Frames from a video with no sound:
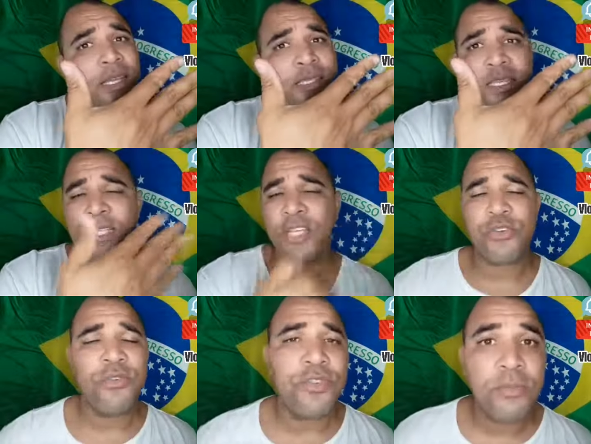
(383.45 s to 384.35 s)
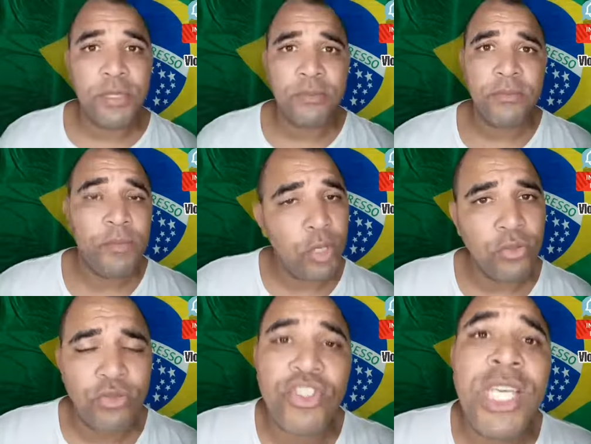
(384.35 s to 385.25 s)
E 17, confirma.
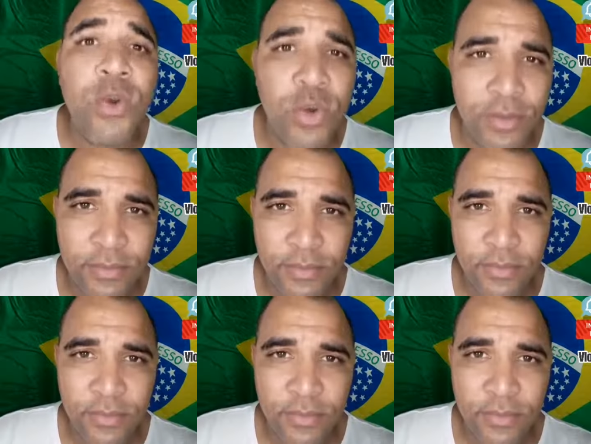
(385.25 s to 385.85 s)
Pronto, 5.